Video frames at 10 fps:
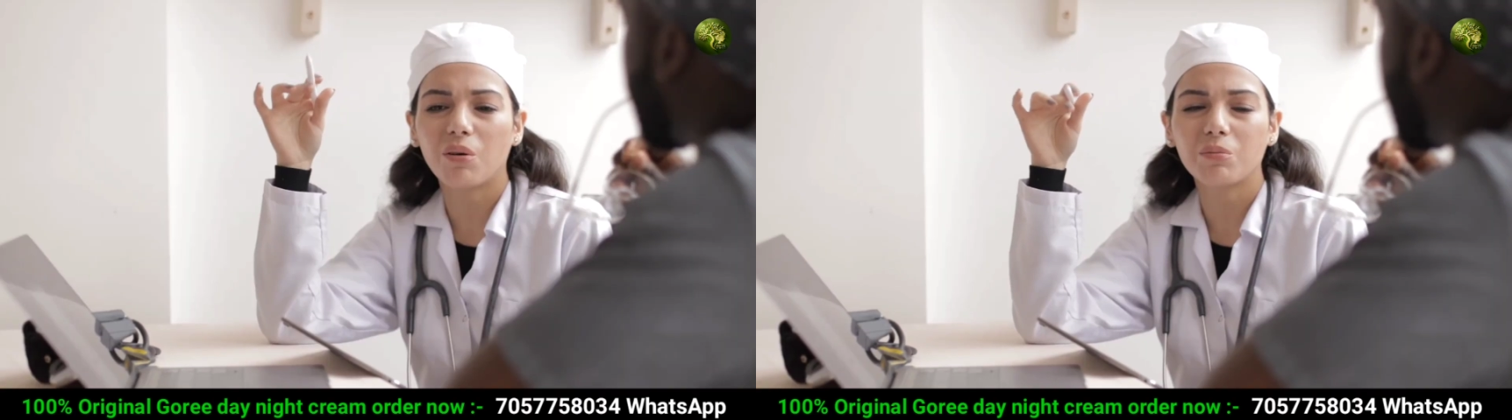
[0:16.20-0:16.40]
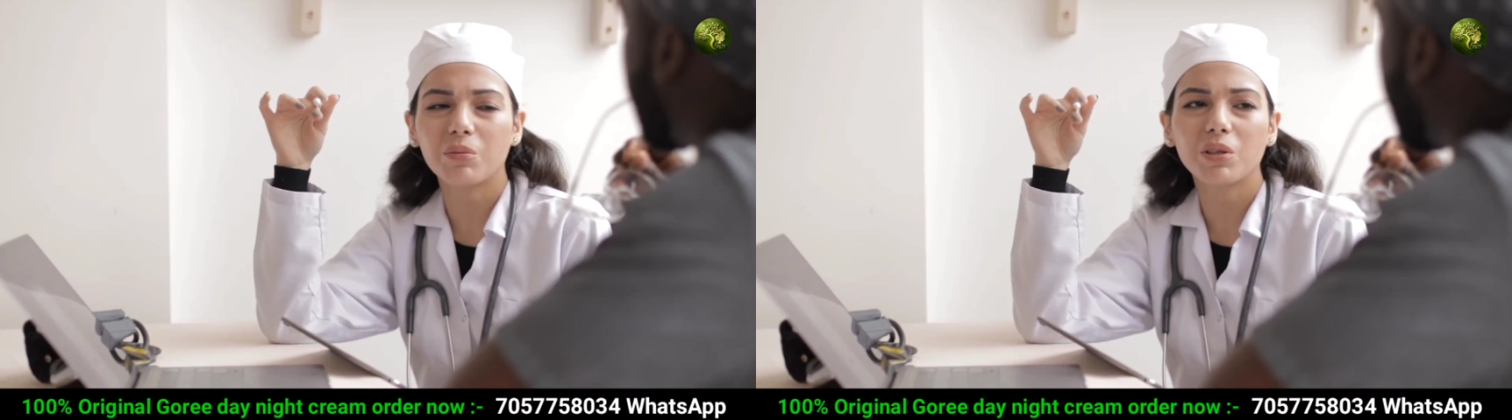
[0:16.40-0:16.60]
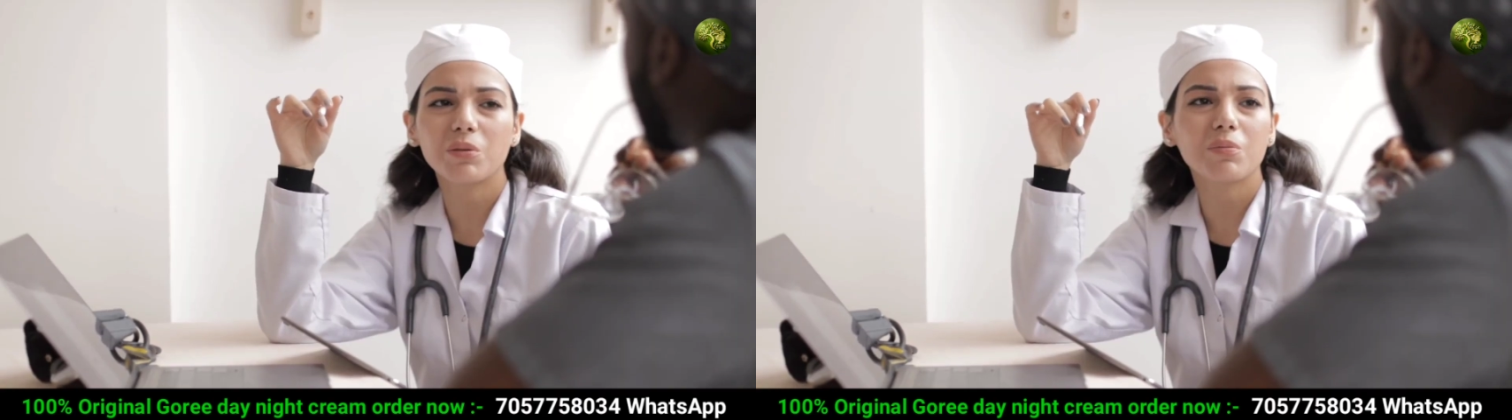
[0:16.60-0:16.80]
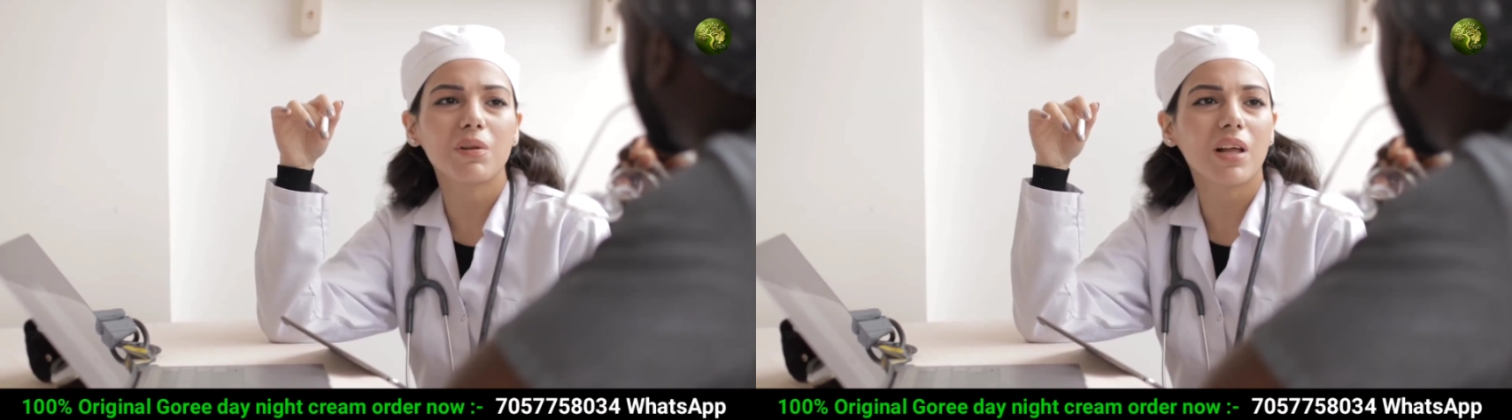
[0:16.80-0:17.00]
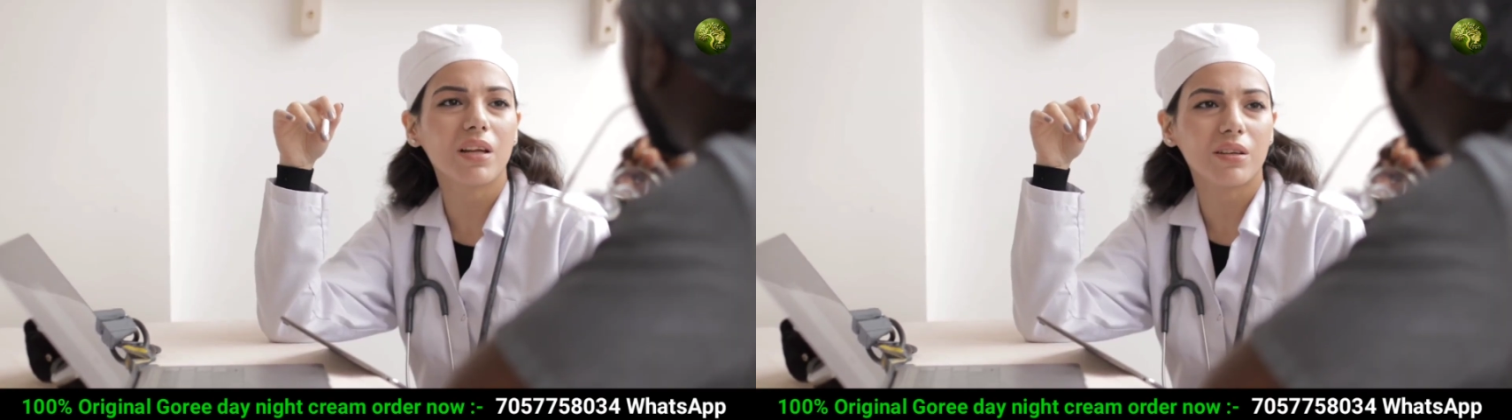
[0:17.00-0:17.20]
बताने वाला
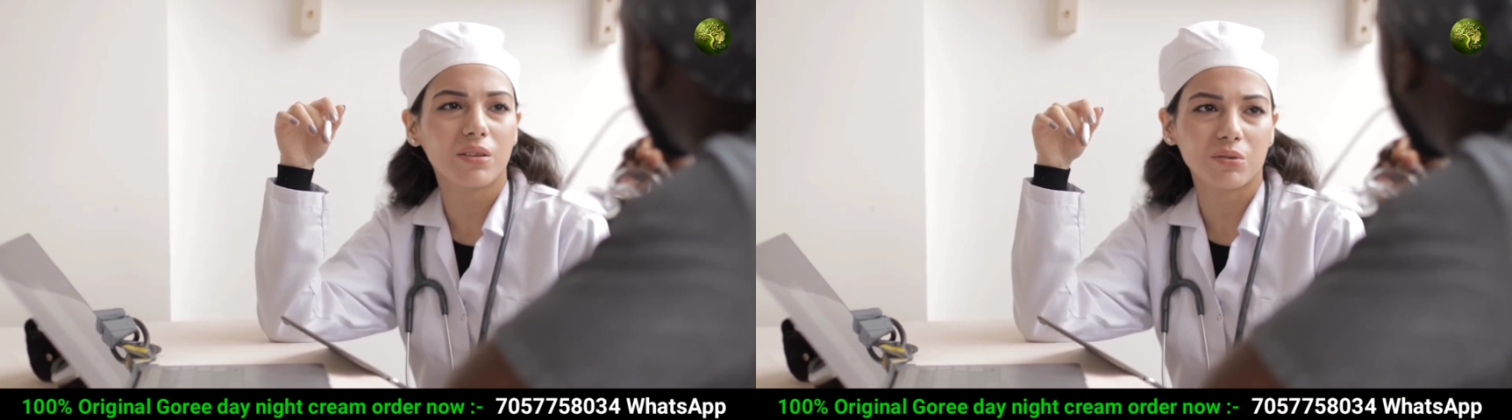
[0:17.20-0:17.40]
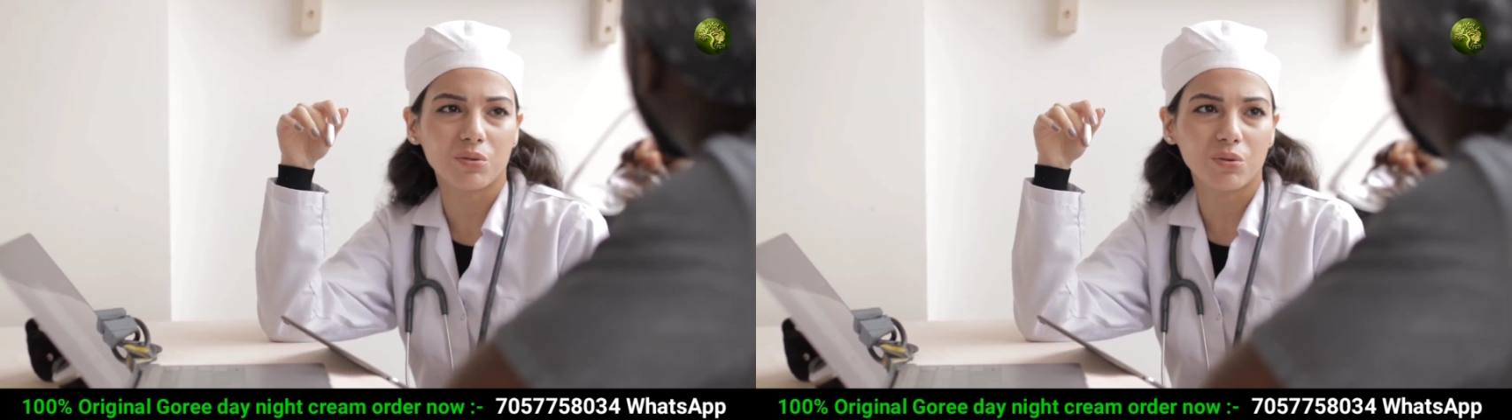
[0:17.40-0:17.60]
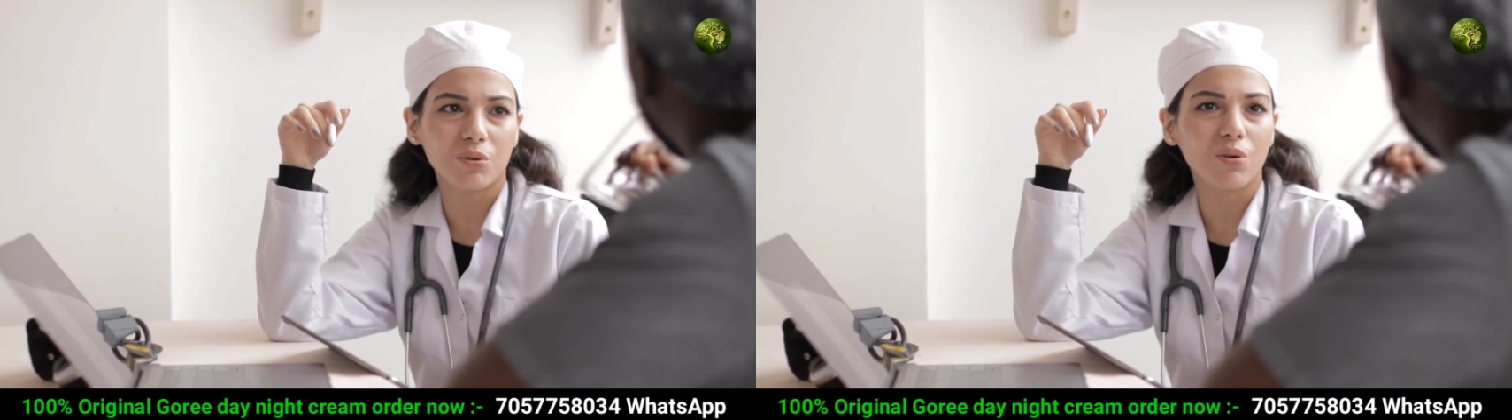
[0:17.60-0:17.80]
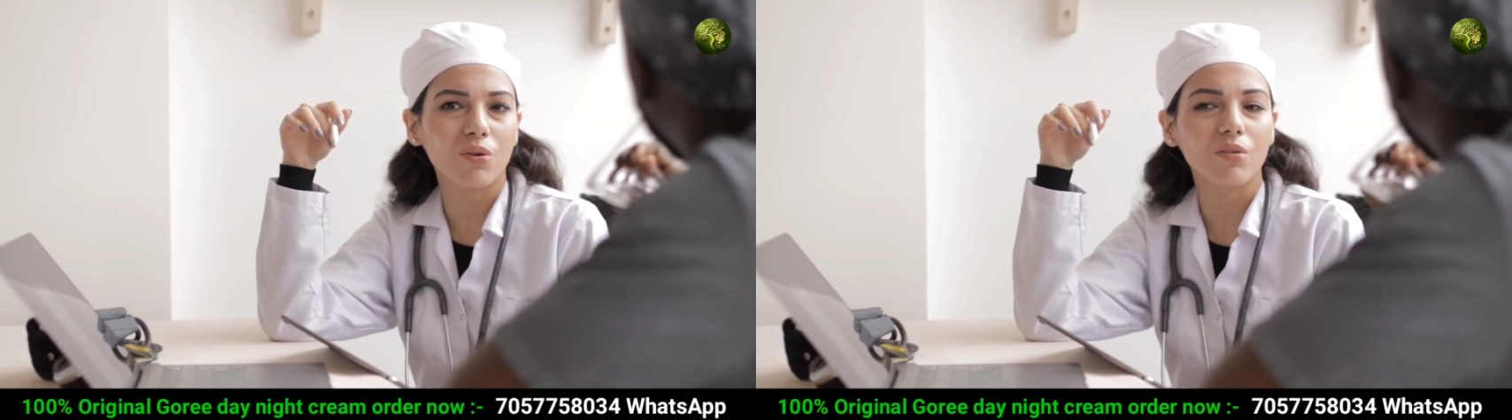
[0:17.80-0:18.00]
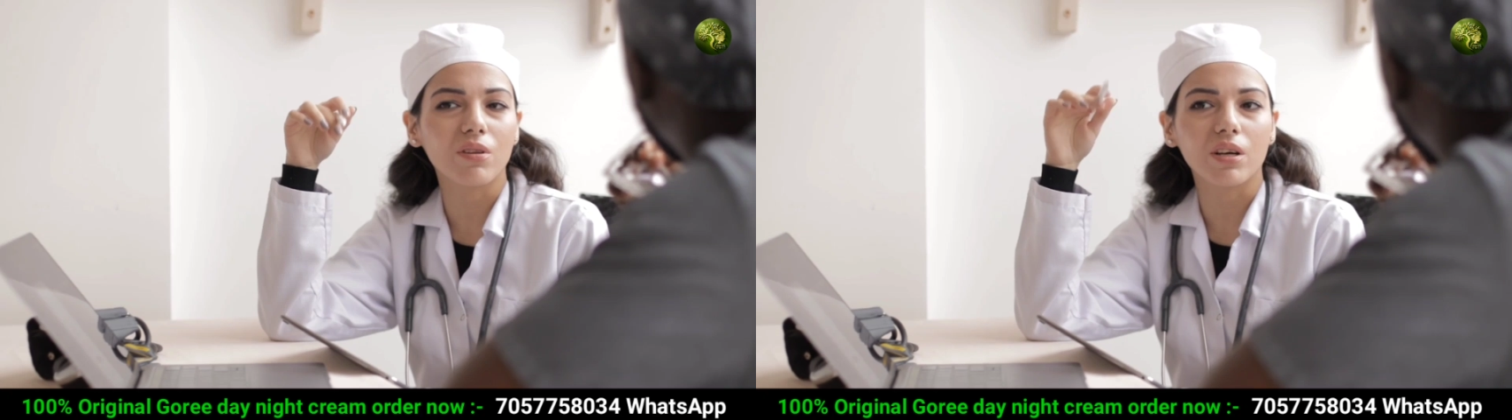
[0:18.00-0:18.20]
हूँ जो कि आपके
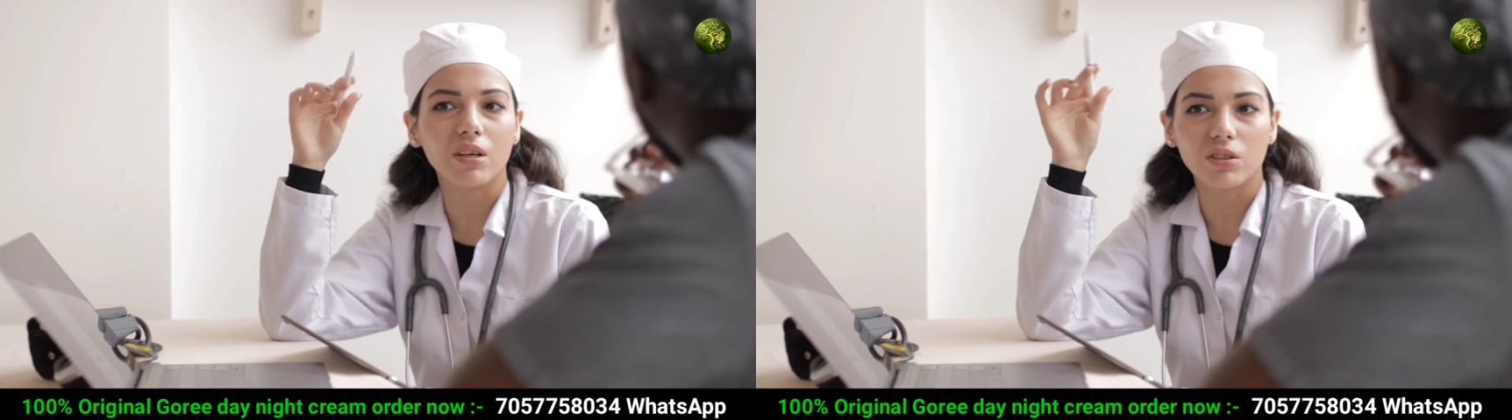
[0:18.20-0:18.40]
चेहरे को